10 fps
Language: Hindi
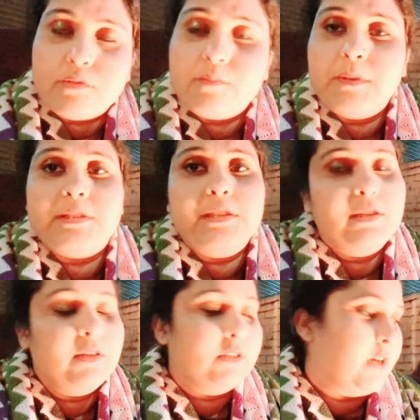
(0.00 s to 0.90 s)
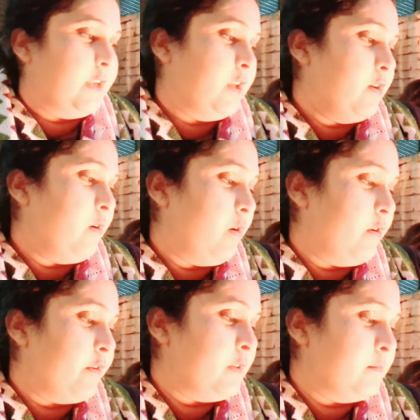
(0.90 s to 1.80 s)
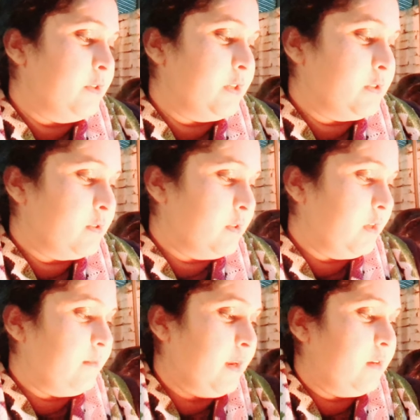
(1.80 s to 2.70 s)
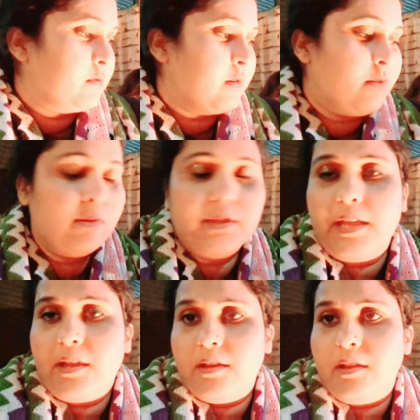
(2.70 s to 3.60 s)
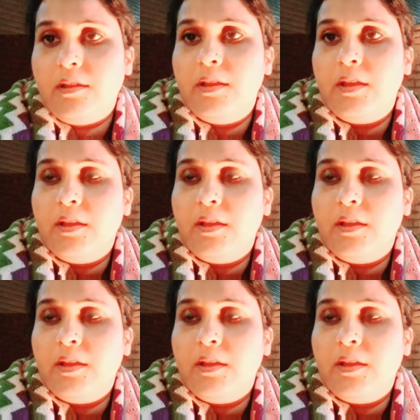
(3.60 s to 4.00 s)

उसमें सीखने जा रही है और जब ये ये वाले उसको हो जाएगा ना